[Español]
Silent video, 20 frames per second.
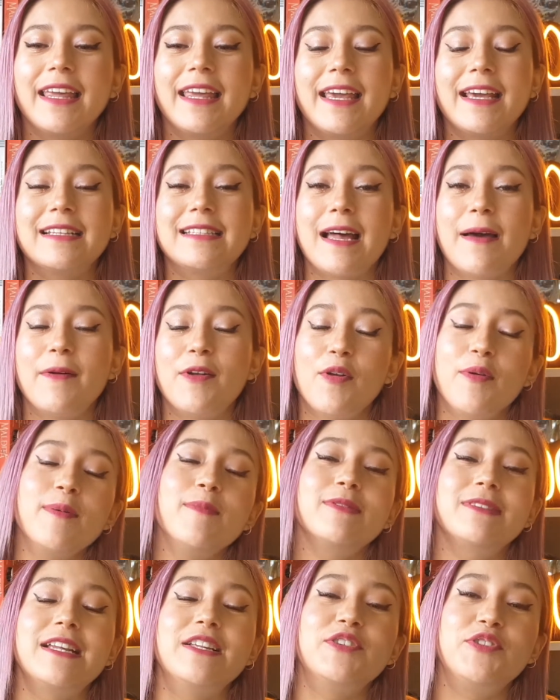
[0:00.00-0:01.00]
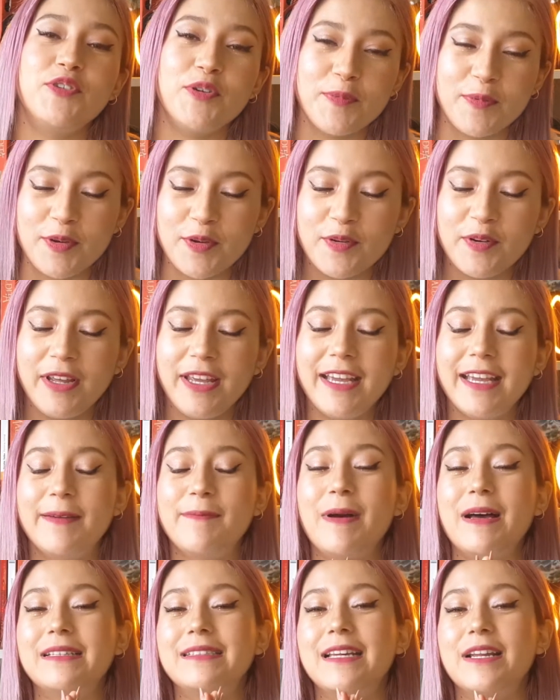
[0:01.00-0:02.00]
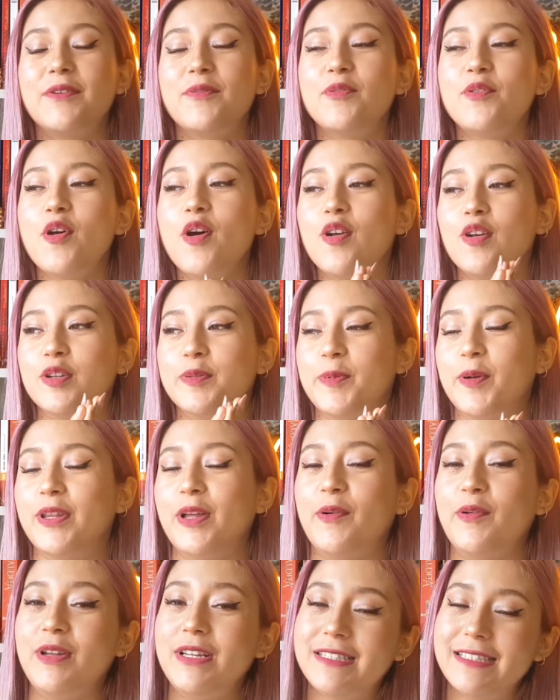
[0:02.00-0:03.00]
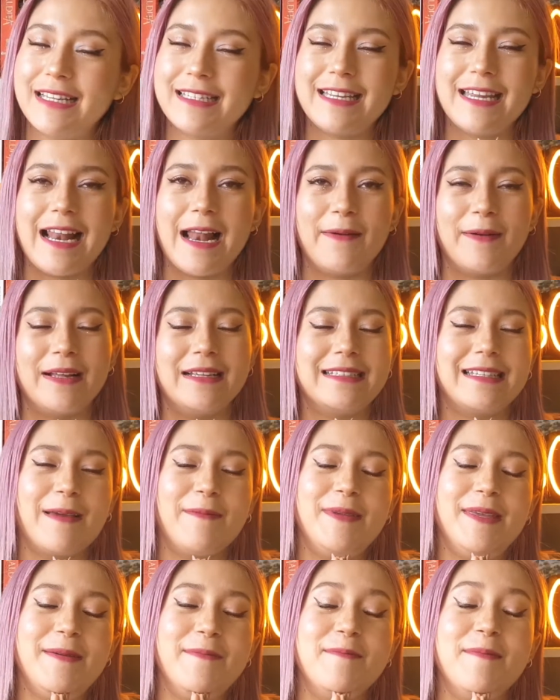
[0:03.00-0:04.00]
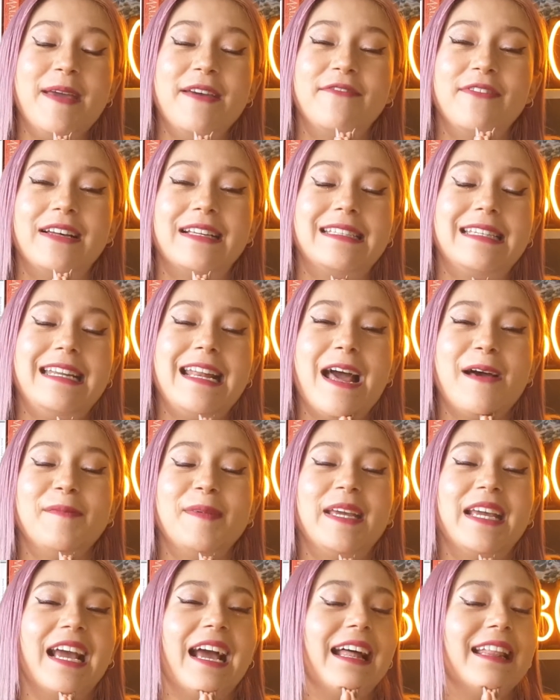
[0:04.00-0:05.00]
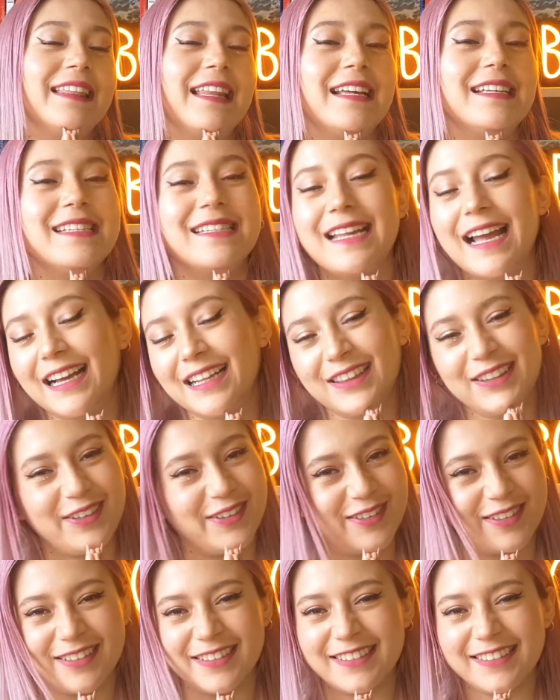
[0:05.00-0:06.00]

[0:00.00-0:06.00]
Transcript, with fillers: que lo vimos en True Beauty, va a ser uno de los protagonistas y la verdad es que a mí me fascina, me encanta este actor.